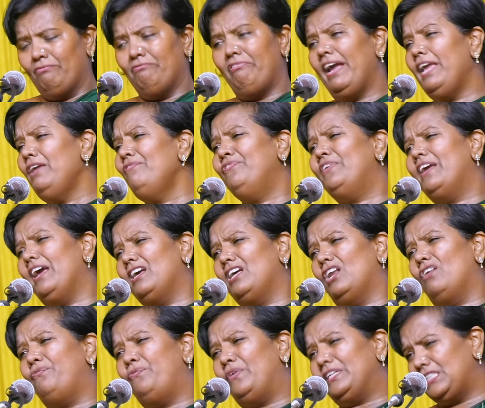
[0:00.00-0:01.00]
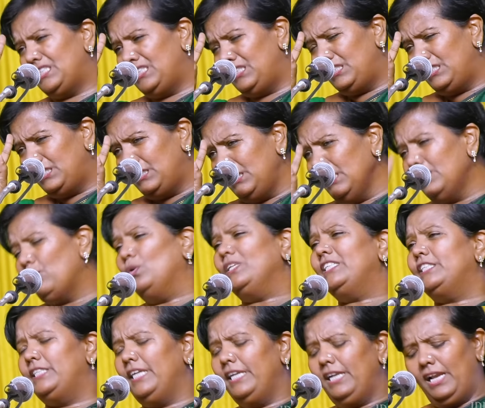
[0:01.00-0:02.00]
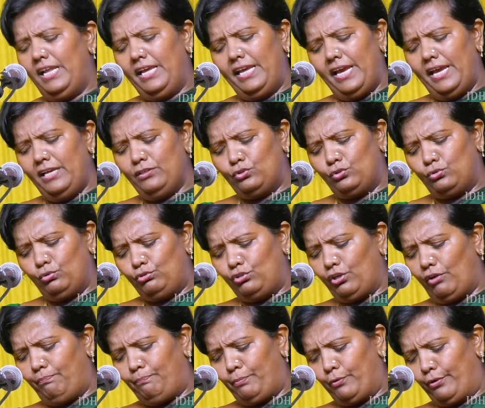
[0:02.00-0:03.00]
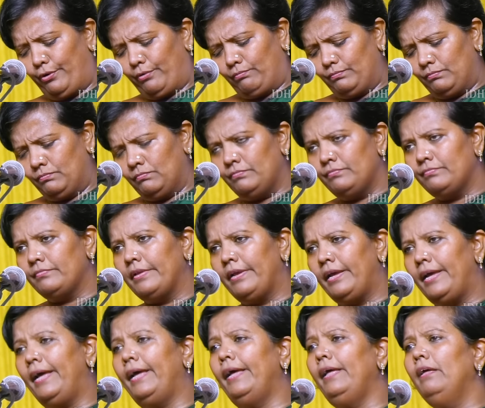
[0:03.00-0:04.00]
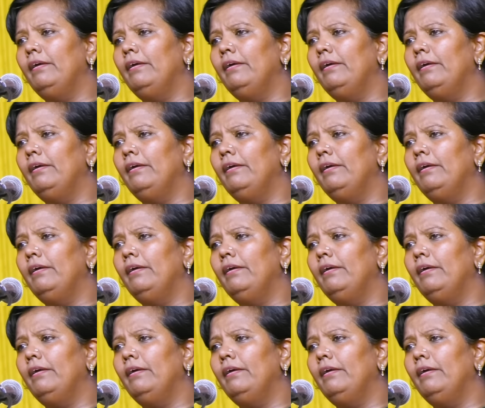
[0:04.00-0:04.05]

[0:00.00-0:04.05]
ஒய்ஃப் கேட்குற ஃபஸ்ட்டு கொஸ்டின்லேயே சுவிச் ஆஃப் போயிடும் ஆ